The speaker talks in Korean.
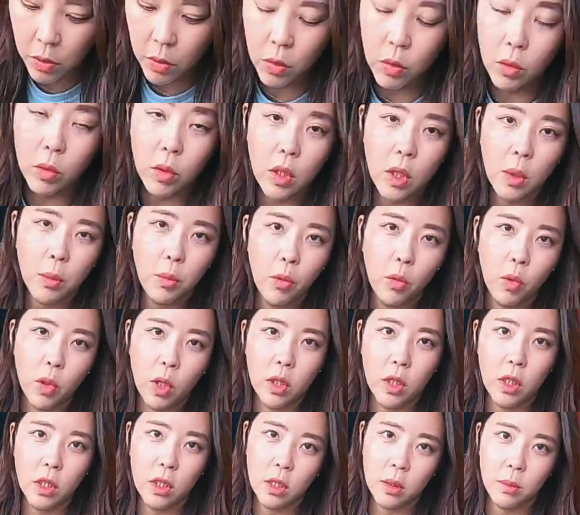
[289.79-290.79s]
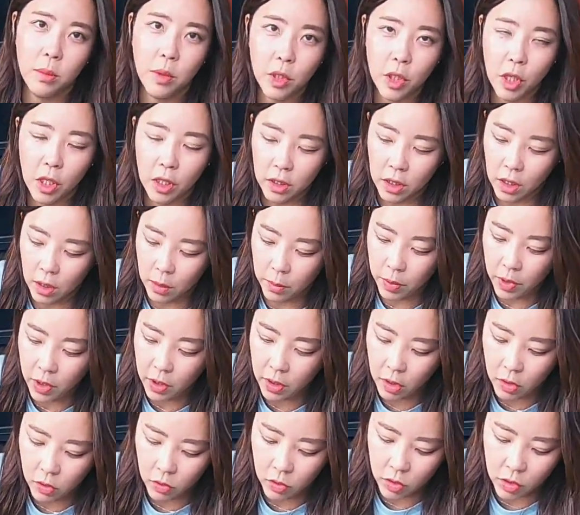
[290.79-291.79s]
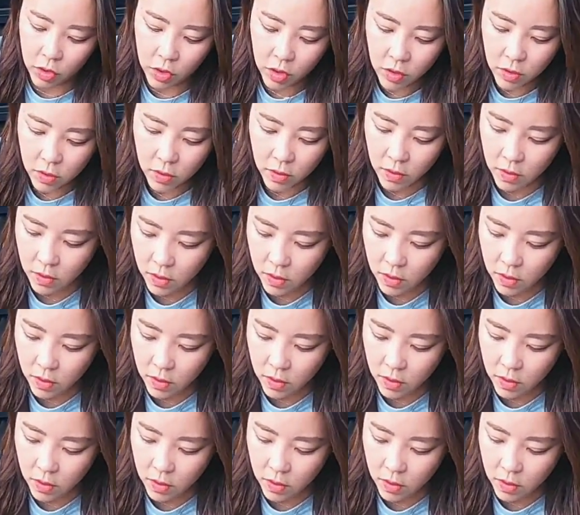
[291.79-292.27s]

이렇게 보관하시면 굉장히 편하거든요.